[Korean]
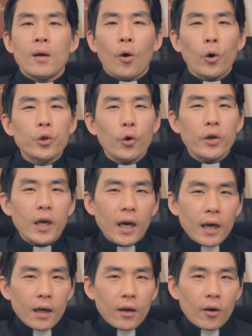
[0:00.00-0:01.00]

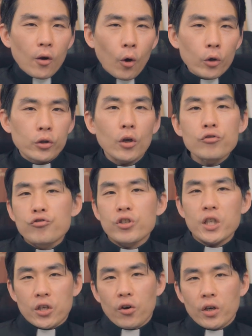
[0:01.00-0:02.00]
어떻게 어떤
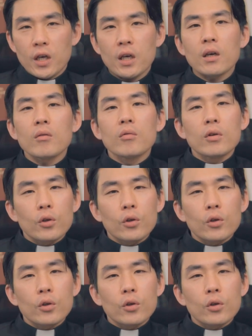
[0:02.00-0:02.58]
추기경이